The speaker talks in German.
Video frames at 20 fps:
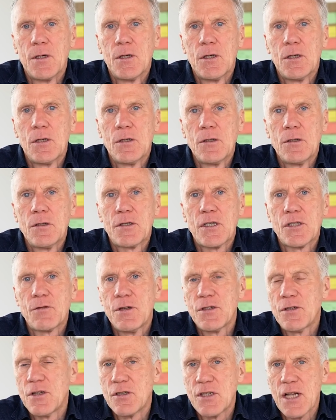Und das
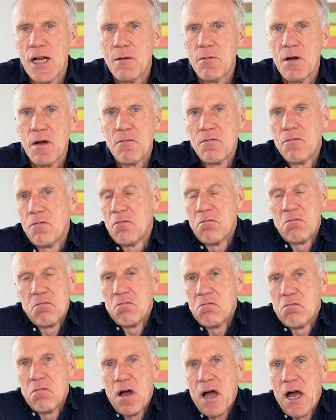wisst ihr selber,
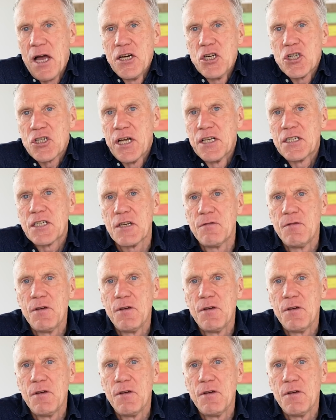einschätzen,